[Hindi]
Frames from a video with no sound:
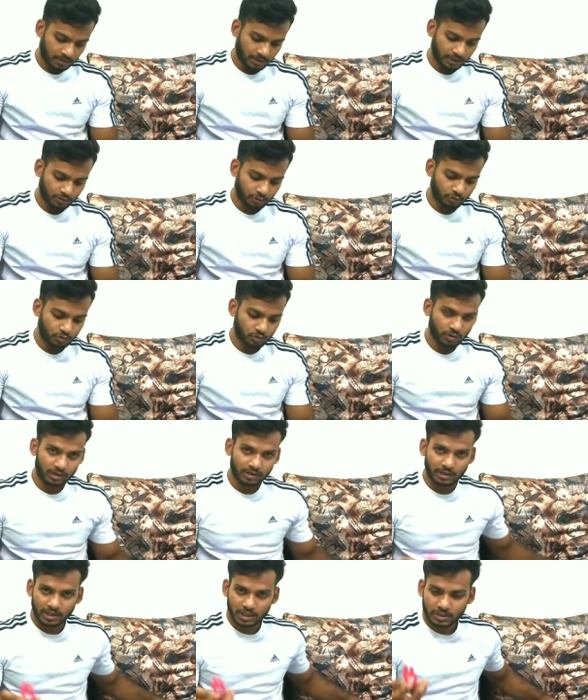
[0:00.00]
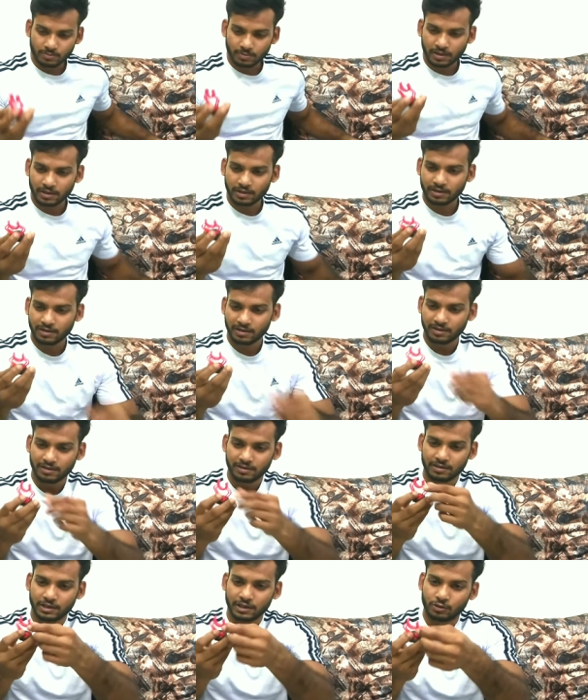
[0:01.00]
ये टूट चुका था इसमें
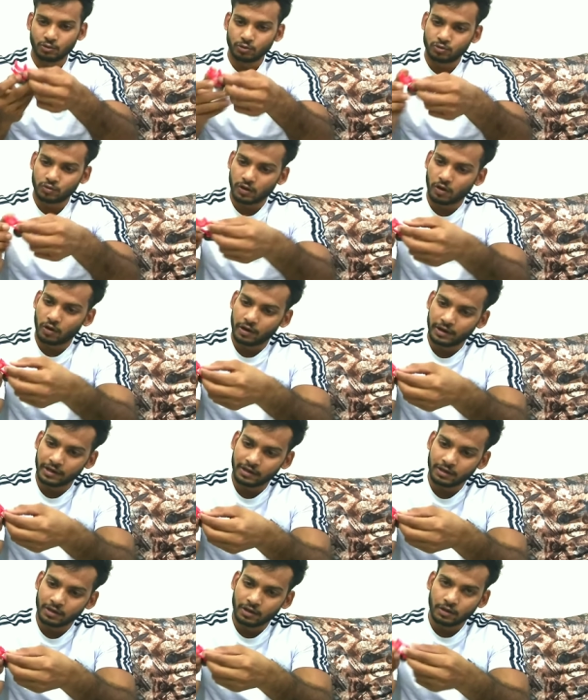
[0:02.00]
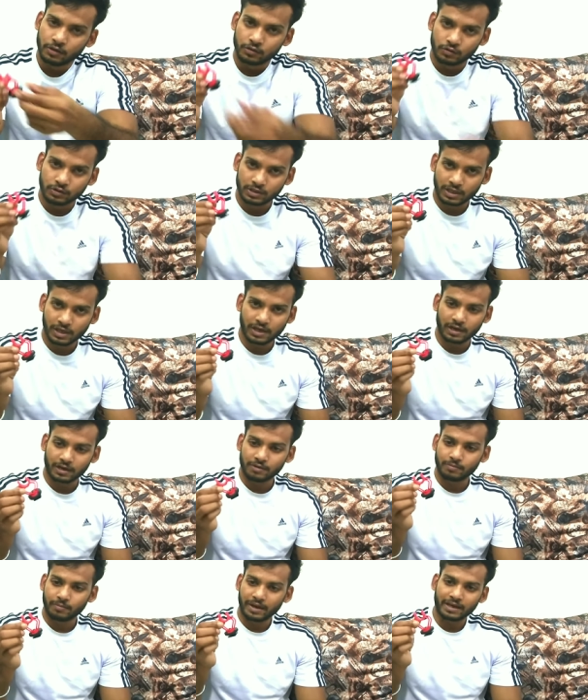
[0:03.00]
ये टूट चुका ऑलरेडी जिसके
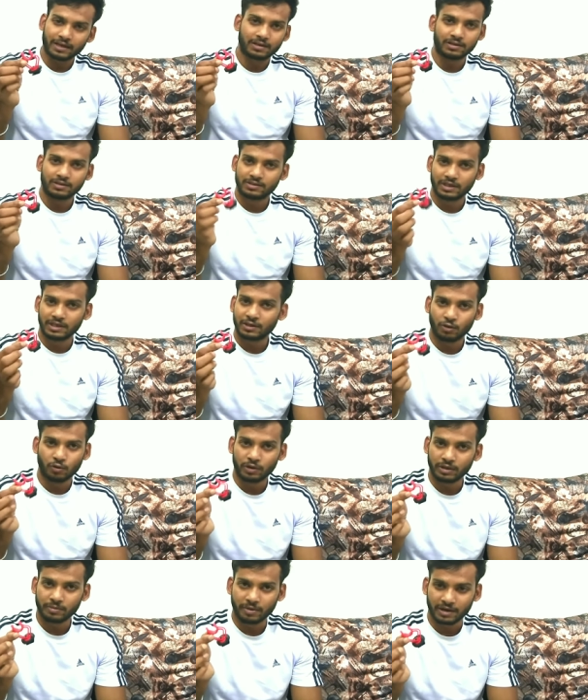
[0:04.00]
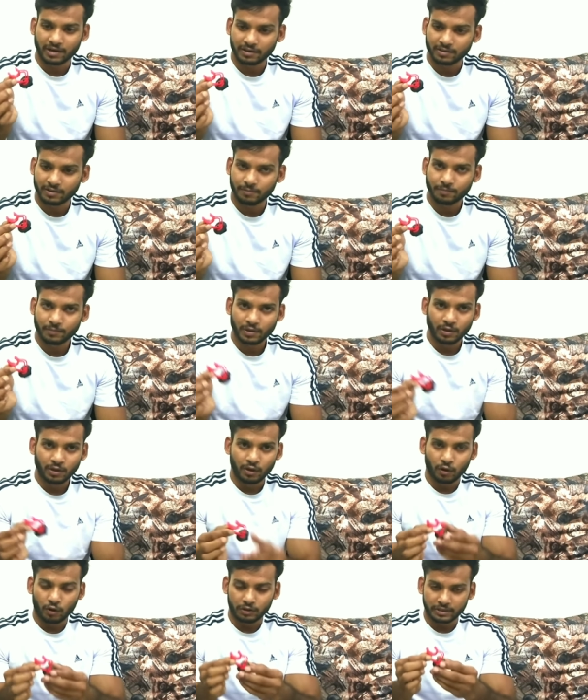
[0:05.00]
कारण माइक सेट हो नहीं पा रहा था
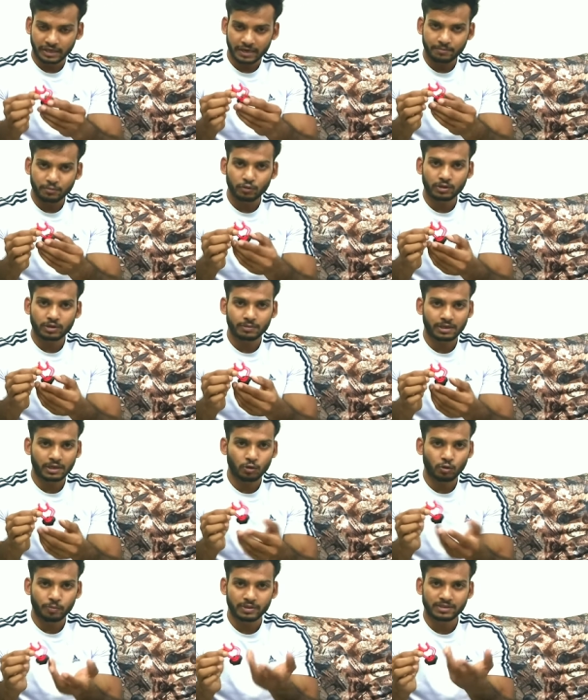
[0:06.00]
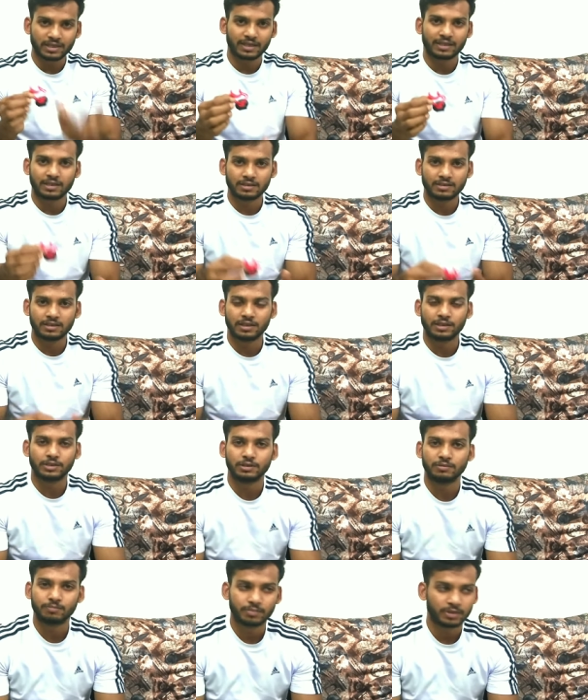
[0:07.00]
और ट्राईपोर्ट के ऊपर शायद किसी ने
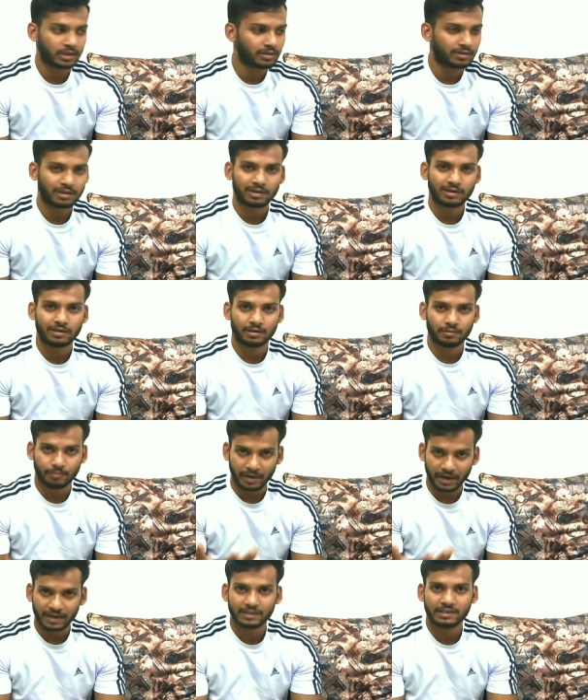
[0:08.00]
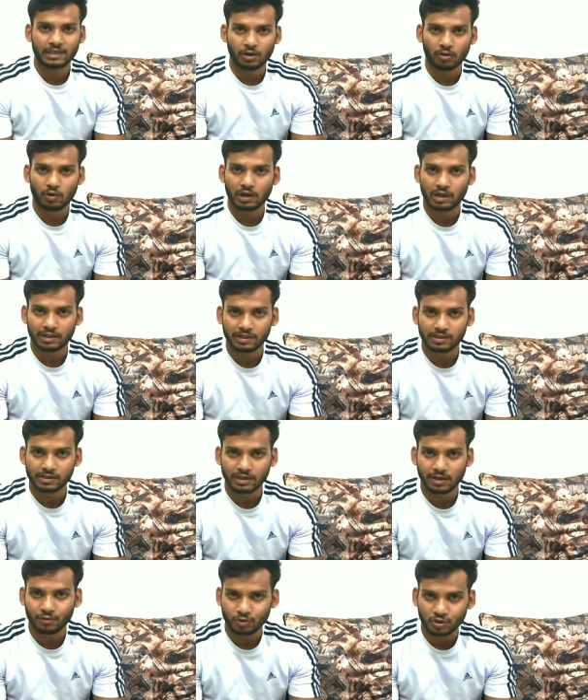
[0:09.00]
जिम पे बैठ दिया होगा गलती
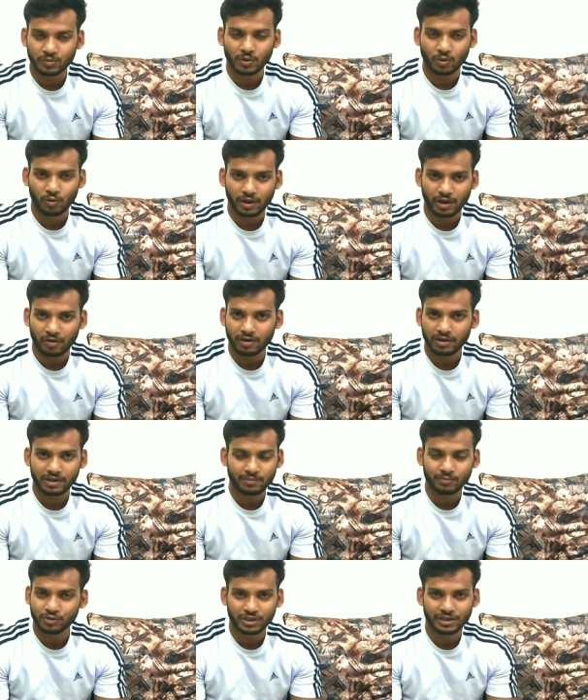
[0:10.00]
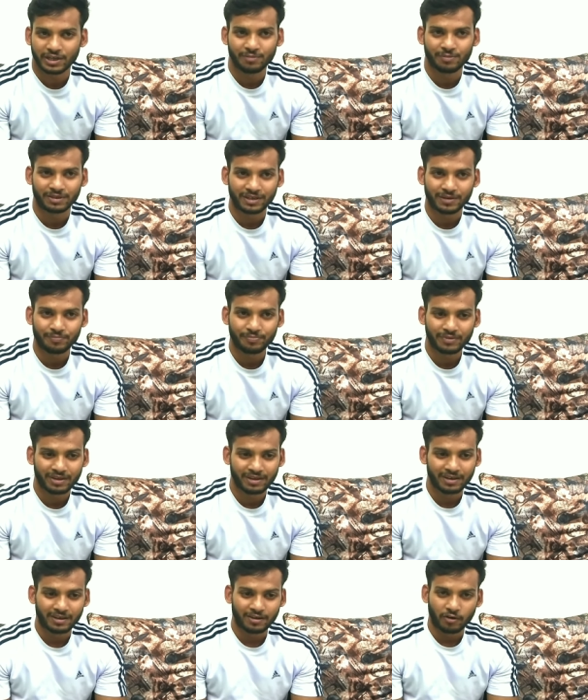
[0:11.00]
से या कुछ भी हो गया होगा ये मुझे नहीं पता
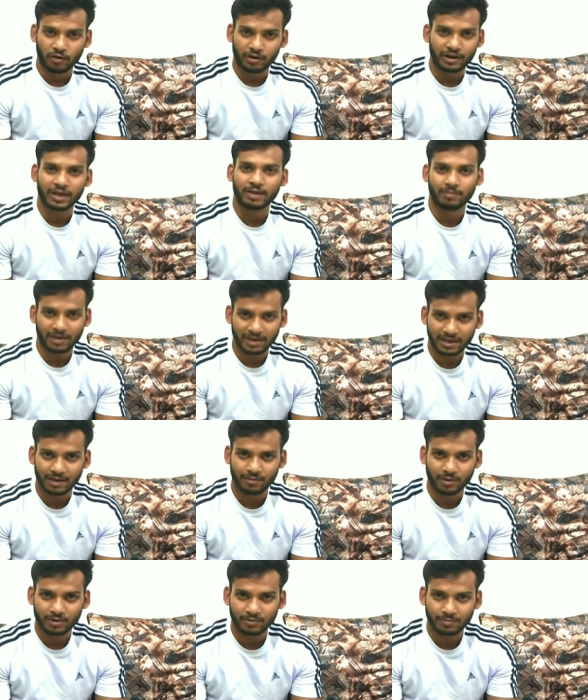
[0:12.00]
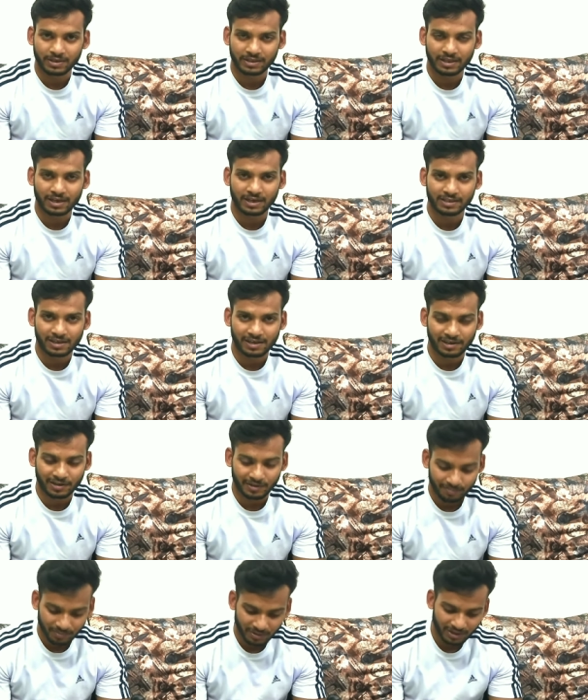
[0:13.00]
और ना ही मैंने कैमरे में देखा जा
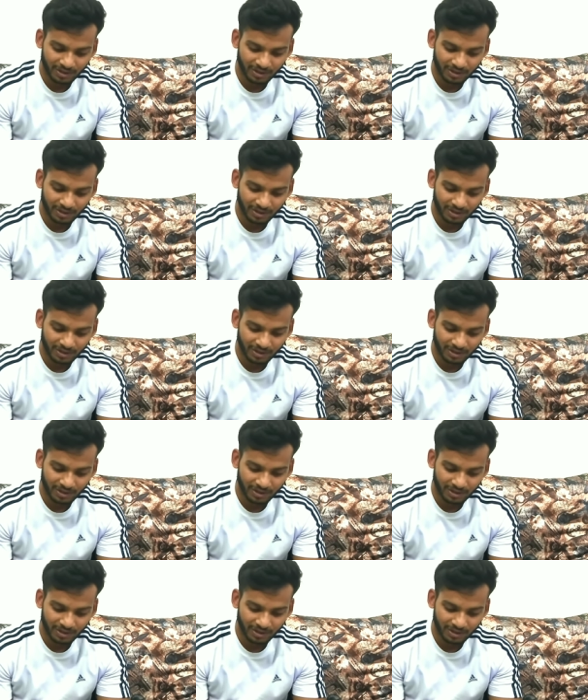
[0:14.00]
करके